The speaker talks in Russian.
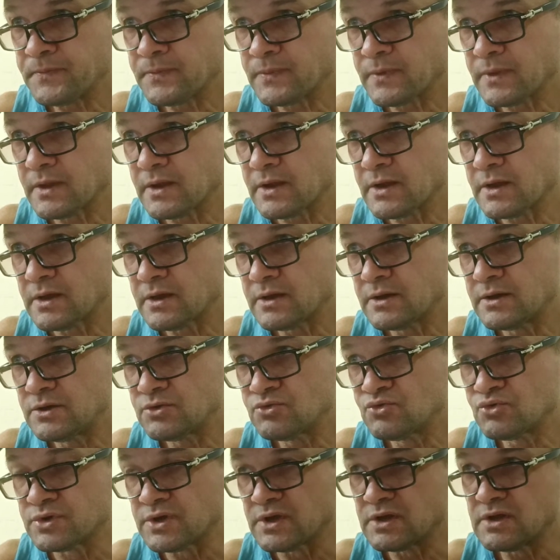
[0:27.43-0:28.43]

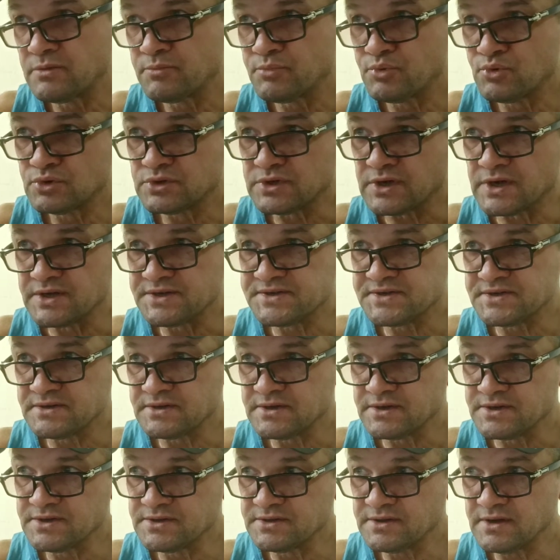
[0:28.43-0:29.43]
Идут они по трассе
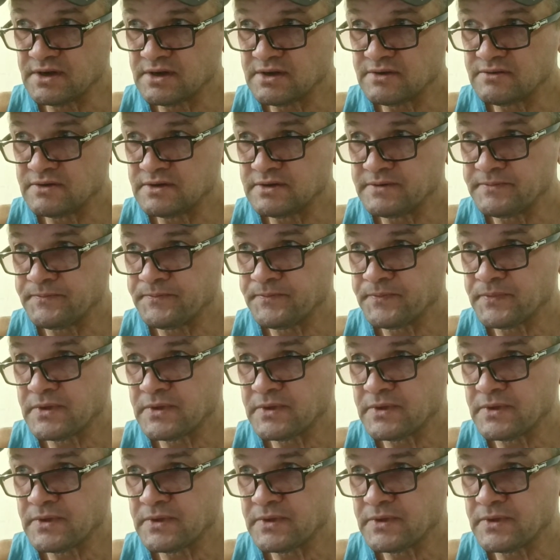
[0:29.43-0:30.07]
одинаково.